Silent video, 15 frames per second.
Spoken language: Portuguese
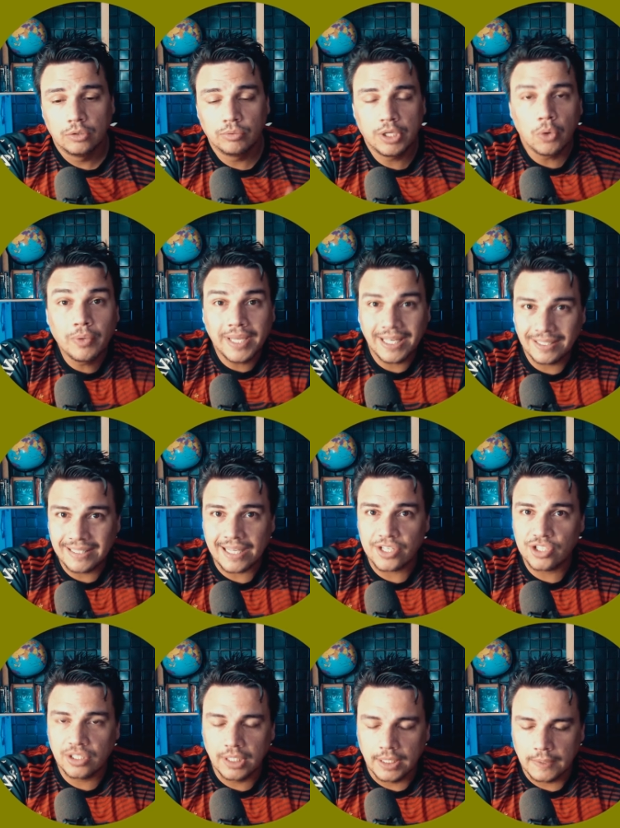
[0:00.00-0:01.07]
do que o que ele tá
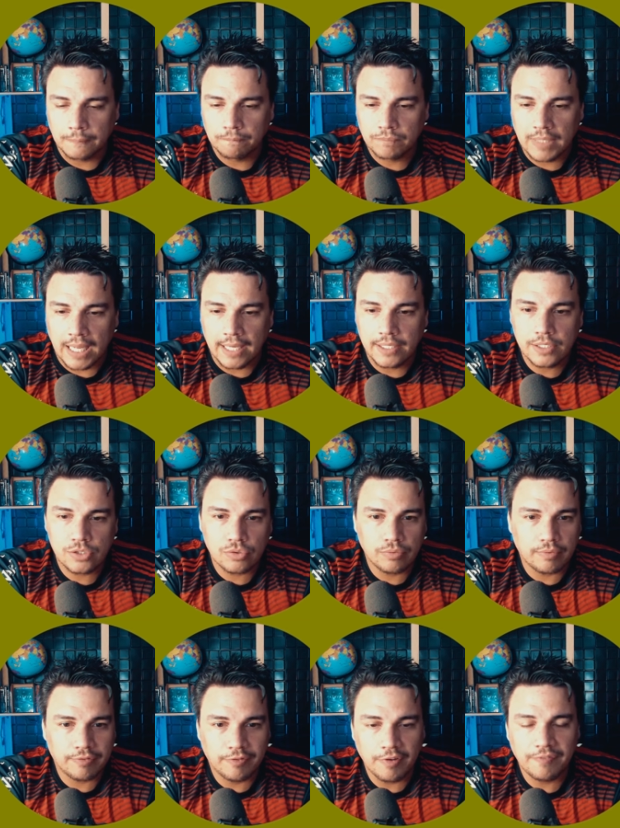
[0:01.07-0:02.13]
te dando, tá?
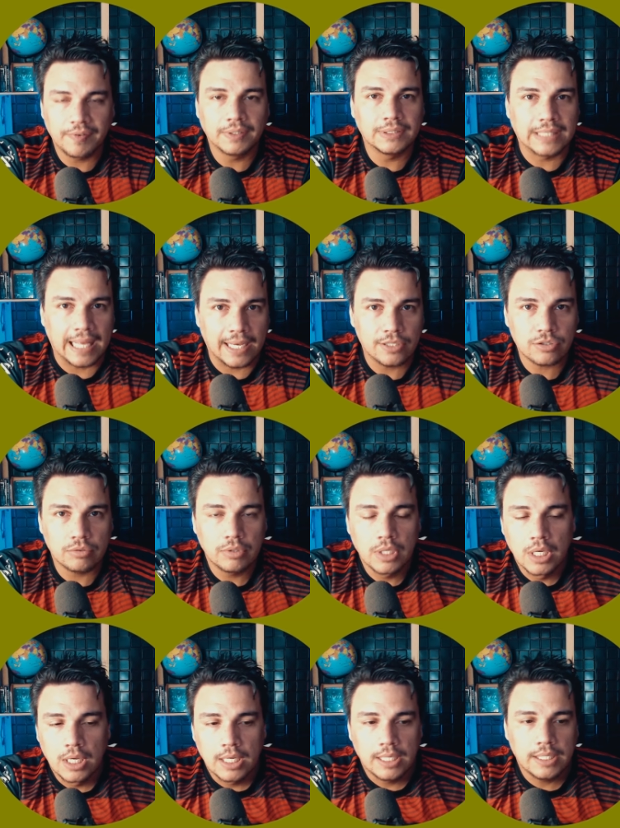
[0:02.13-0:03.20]
Isso foi fantástico
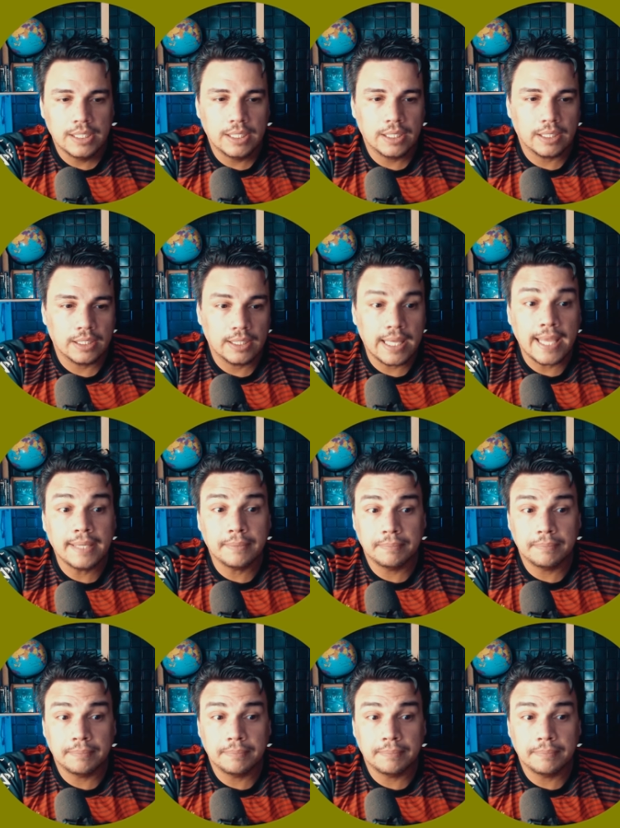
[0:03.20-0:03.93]
e, e é